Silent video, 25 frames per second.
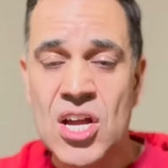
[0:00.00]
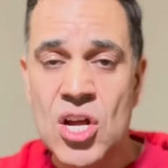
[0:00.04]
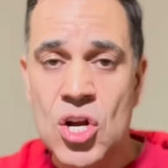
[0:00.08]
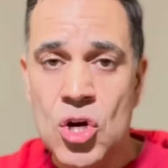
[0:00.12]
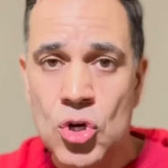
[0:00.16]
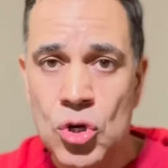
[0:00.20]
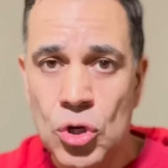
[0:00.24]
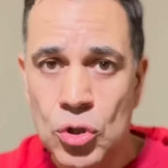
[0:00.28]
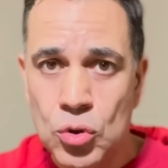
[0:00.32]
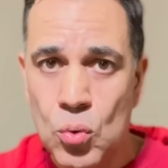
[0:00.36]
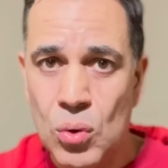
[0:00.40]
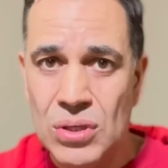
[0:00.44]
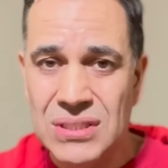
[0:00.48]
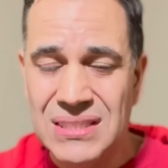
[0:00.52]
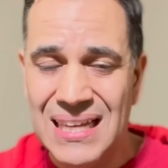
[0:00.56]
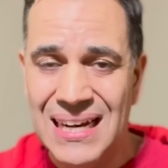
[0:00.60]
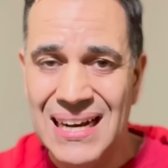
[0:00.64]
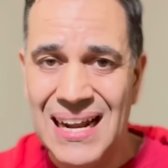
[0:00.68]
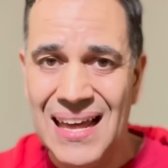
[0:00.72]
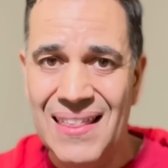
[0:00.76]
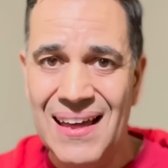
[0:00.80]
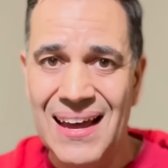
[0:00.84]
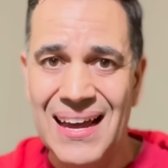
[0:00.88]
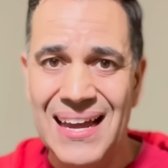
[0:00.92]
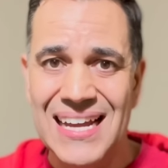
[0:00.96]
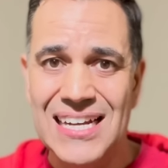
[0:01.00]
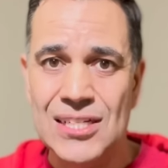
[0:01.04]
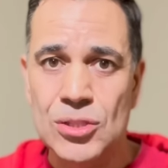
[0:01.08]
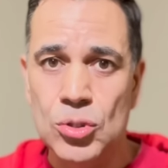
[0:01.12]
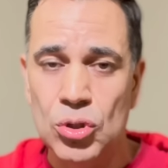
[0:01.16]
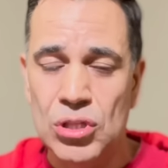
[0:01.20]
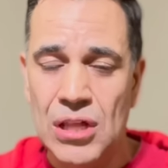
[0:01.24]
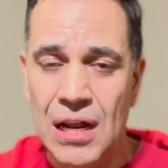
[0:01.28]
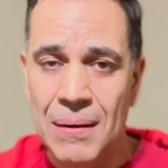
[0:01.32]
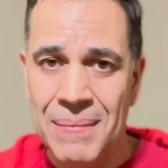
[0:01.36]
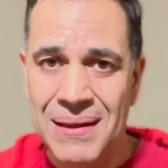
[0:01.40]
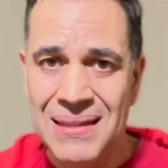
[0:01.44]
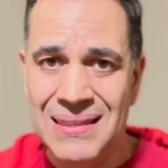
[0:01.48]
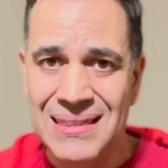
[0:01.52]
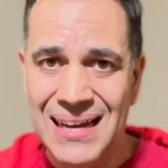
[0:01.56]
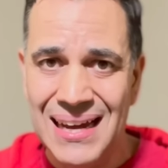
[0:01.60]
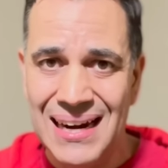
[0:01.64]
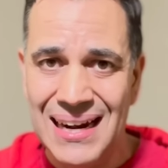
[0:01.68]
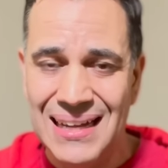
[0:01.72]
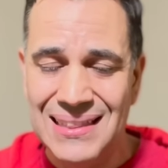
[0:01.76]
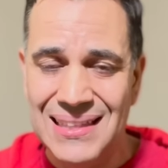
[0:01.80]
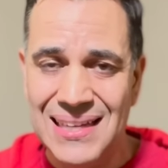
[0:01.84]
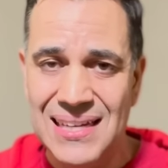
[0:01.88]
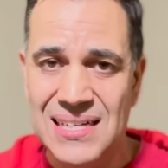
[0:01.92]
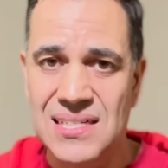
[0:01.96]
No os cuesta nada, es totalmente
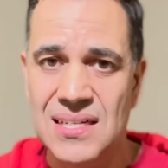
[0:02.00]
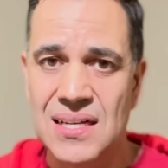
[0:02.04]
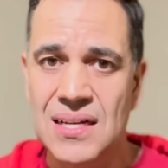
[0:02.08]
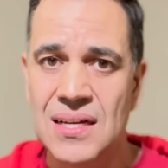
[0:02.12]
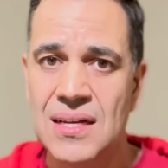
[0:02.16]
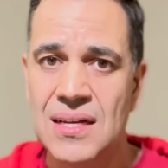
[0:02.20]
gratis